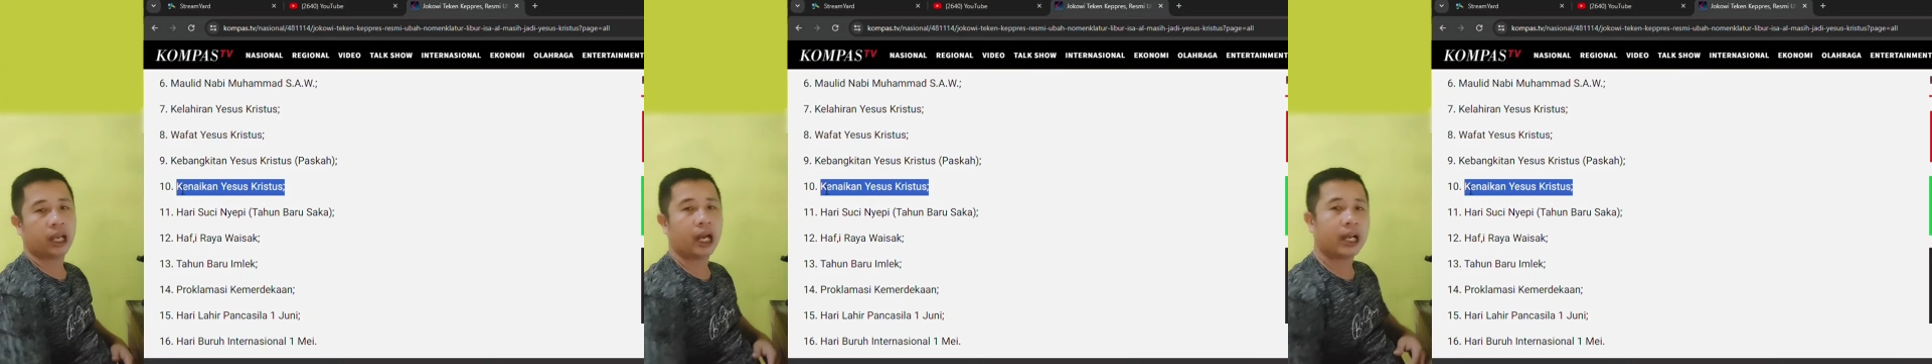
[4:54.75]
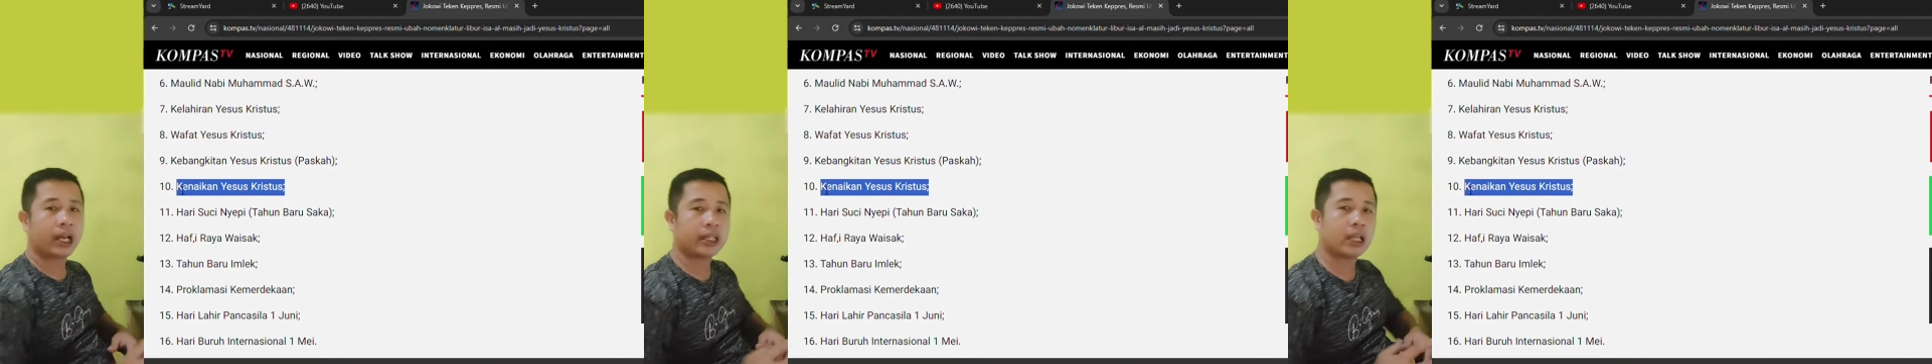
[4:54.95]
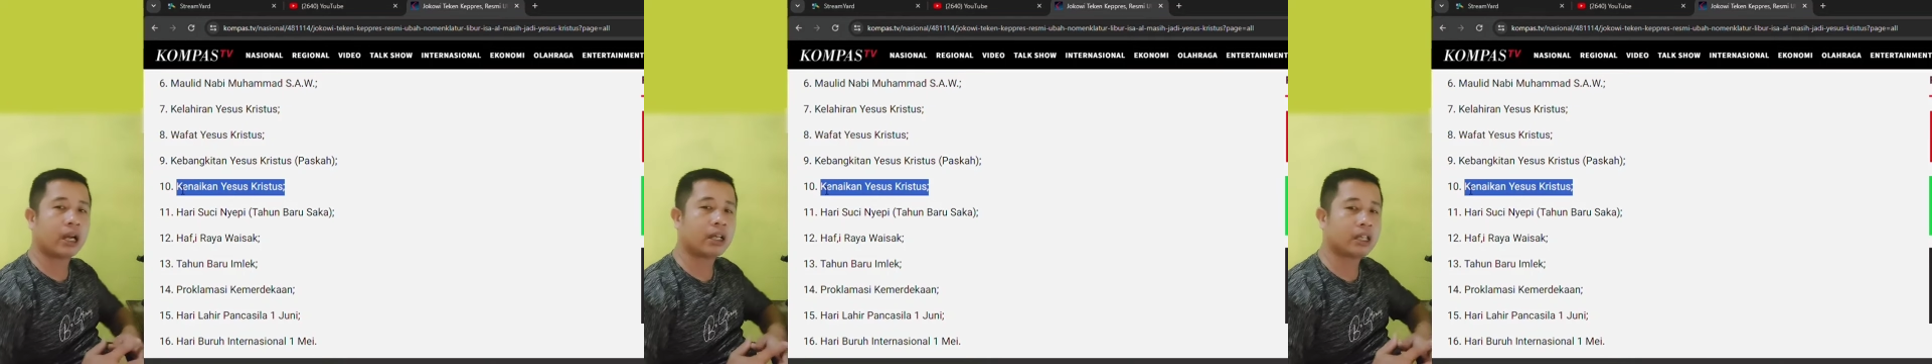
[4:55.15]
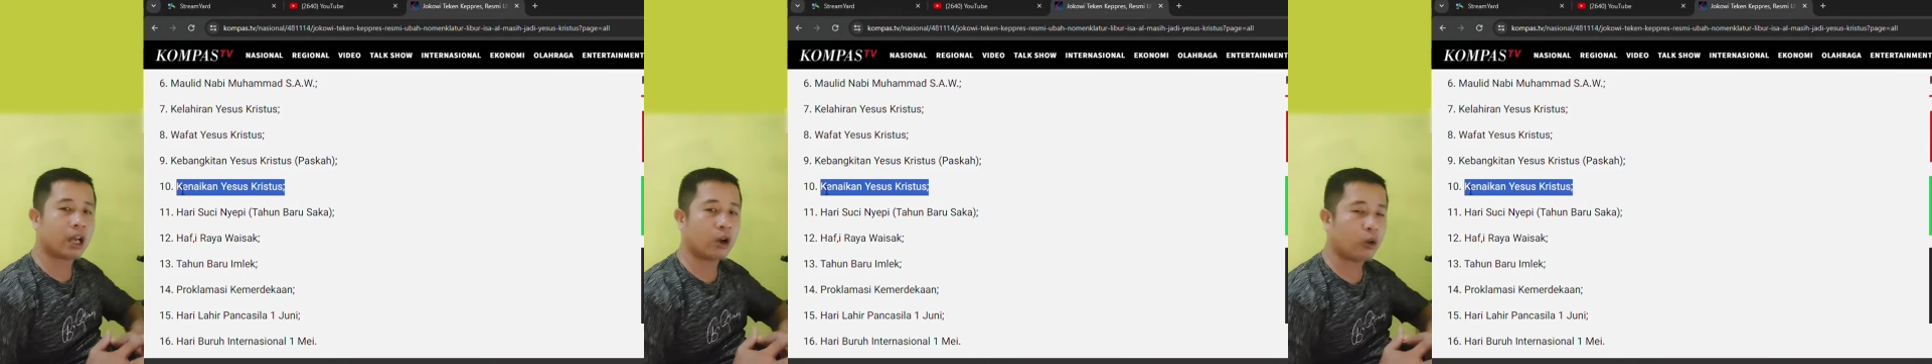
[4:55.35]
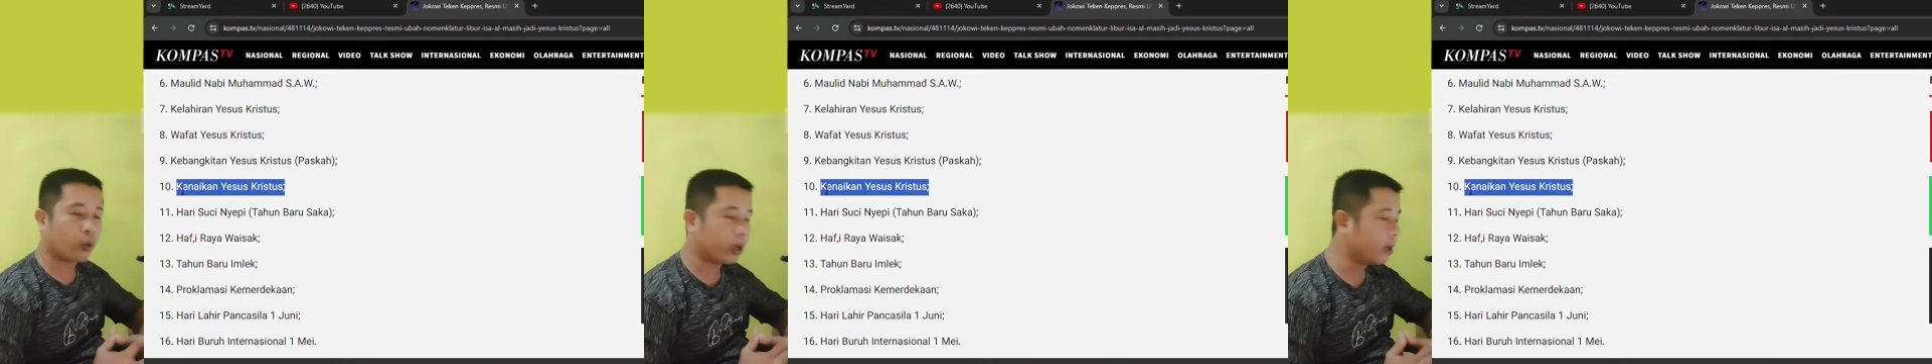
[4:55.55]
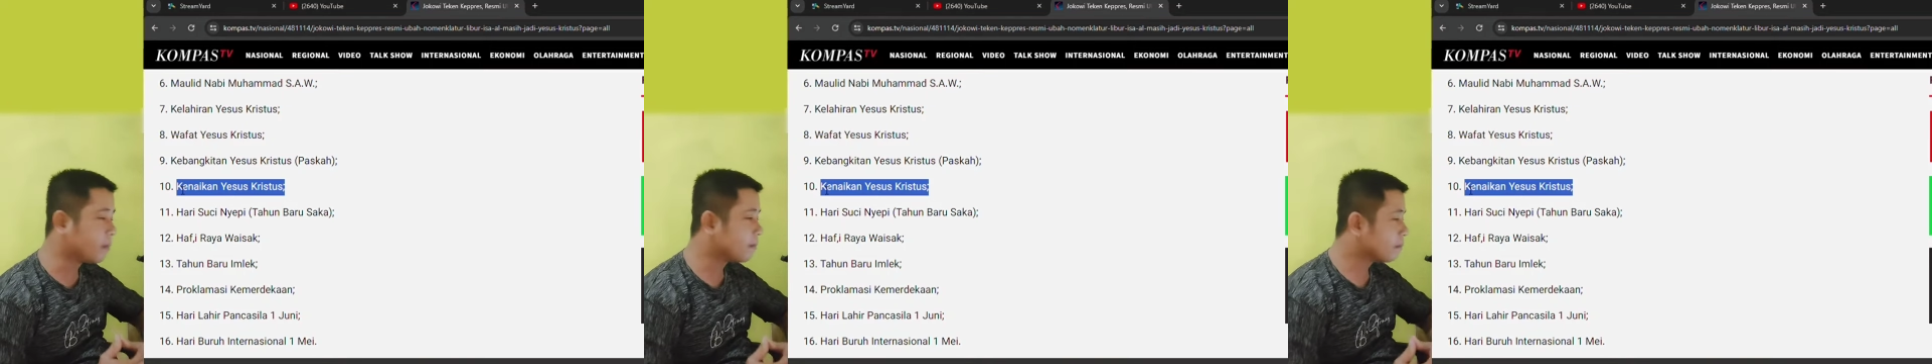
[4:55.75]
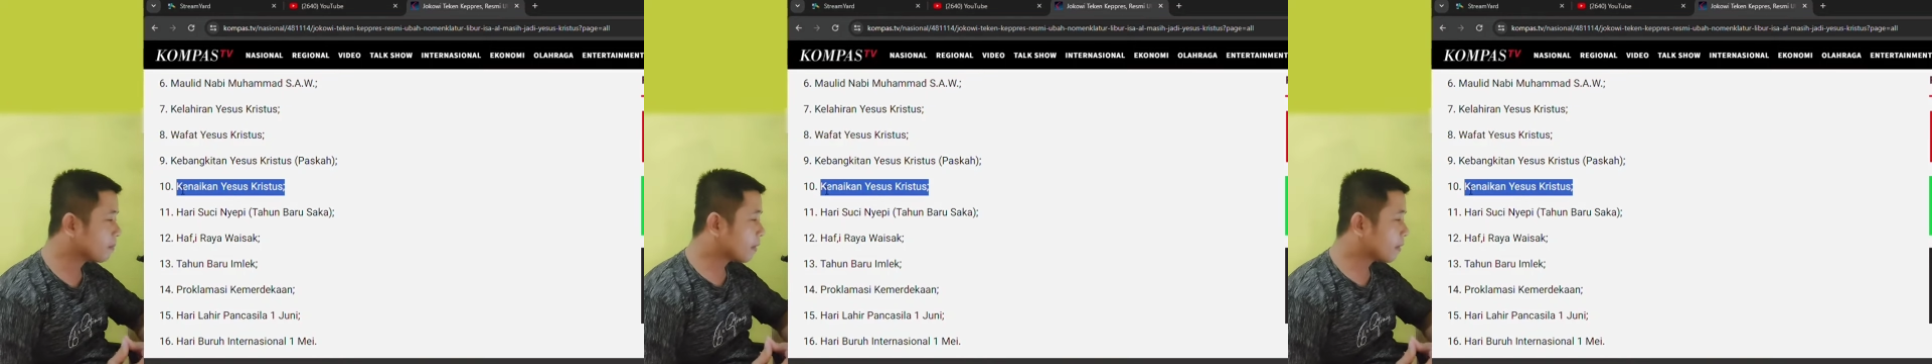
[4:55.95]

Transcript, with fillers: Yang kita ketahui